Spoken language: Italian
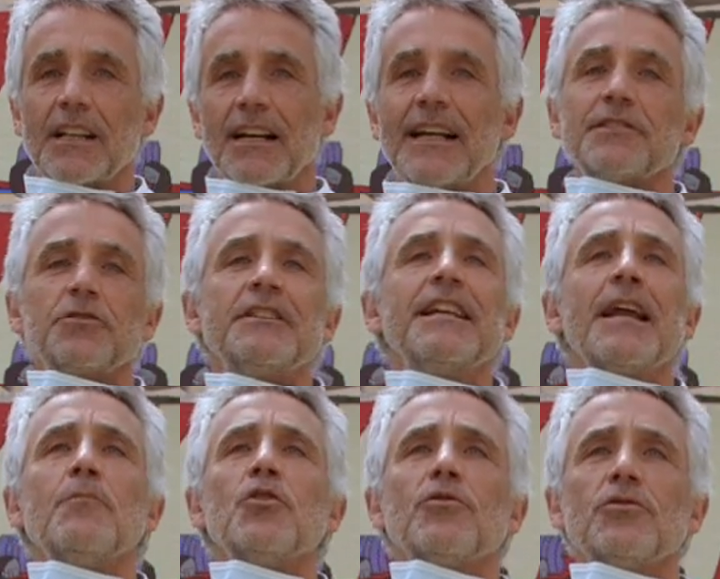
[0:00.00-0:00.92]
Tra l'altro
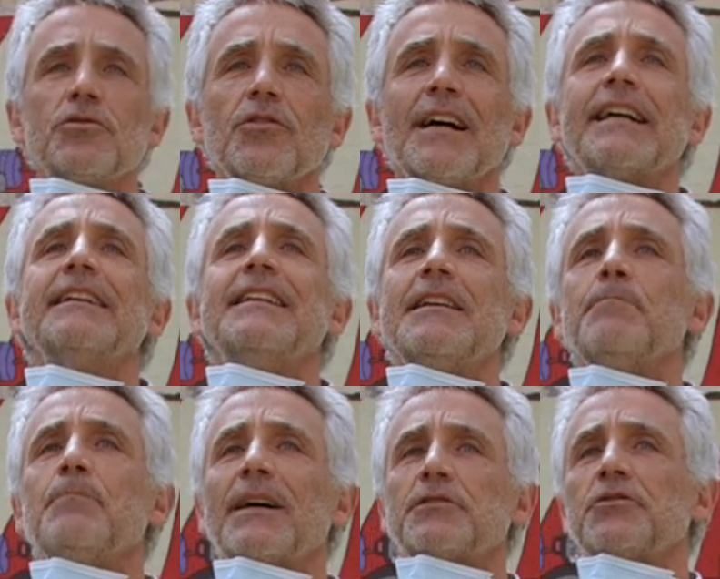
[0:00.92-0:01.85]
teniamo conto anche
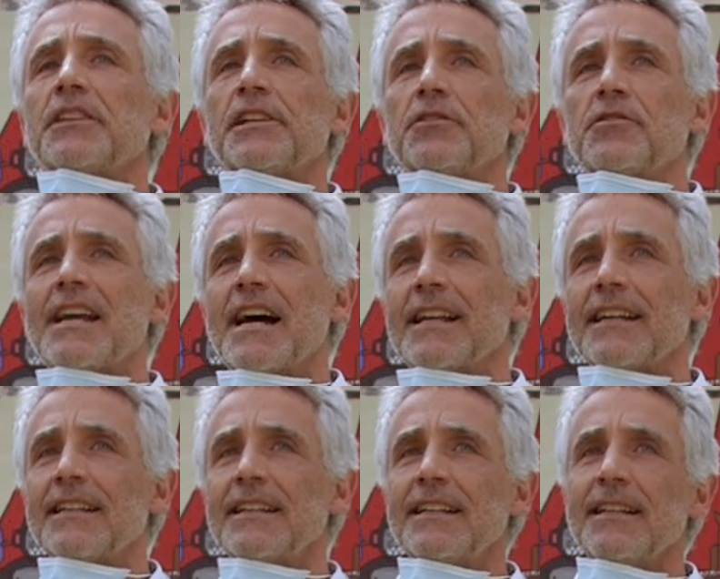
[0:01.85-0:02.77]
dell'impatto
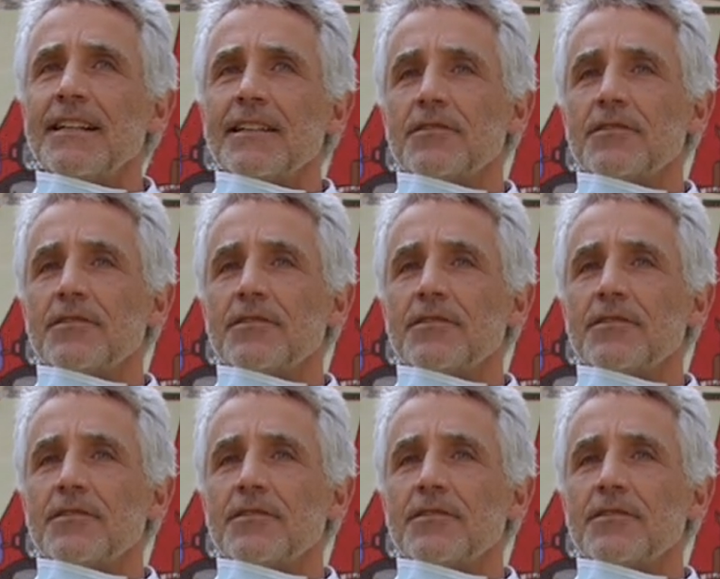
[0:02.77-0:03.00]
territoriale.